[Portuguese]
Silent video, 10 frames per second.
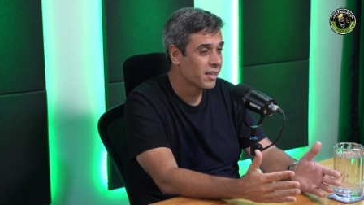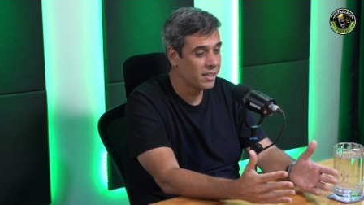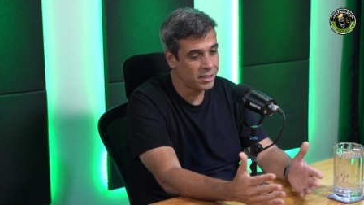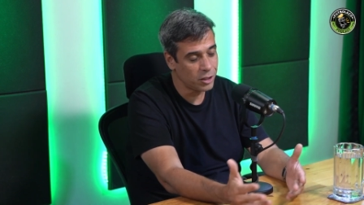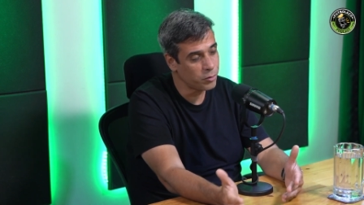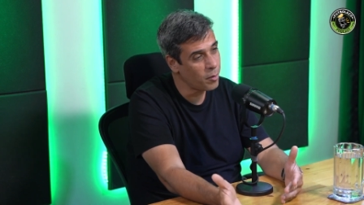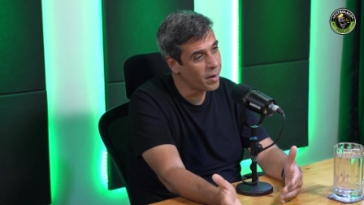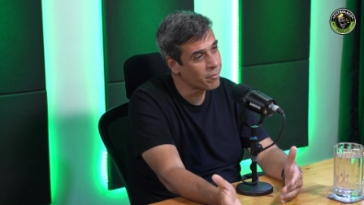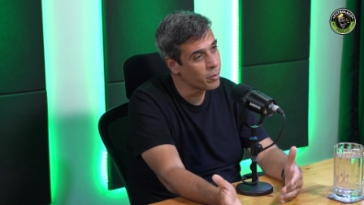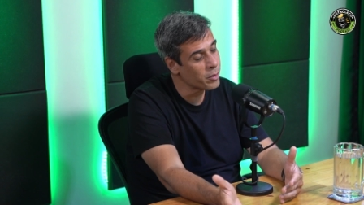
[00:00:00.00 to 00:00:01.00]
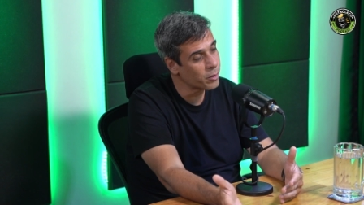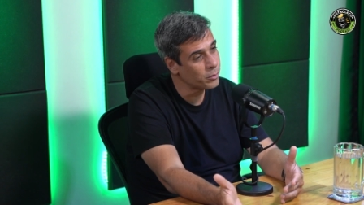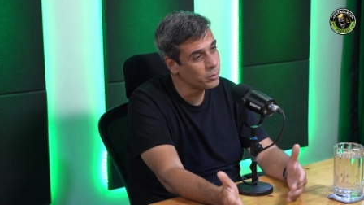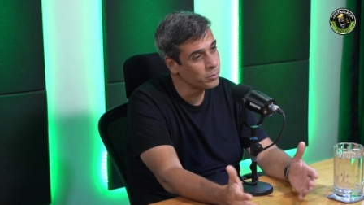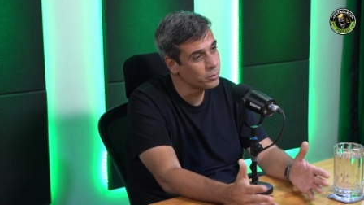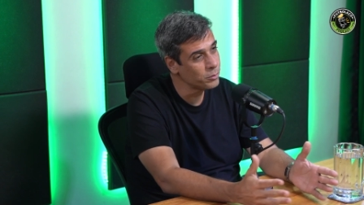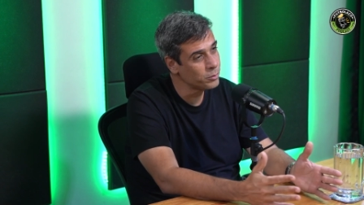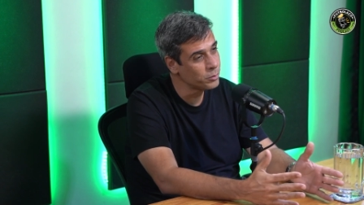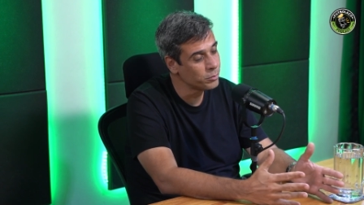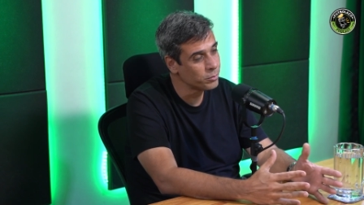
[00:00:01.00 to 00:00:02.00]
que transformava o Eurico num,
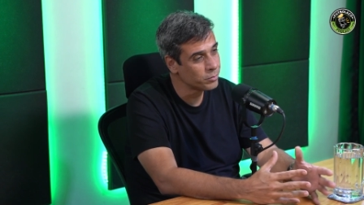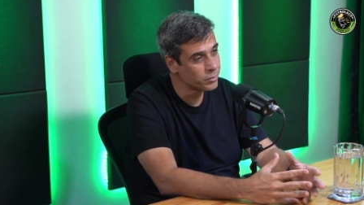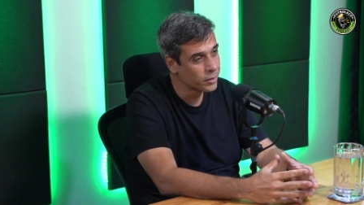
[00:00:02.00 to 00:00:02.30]
num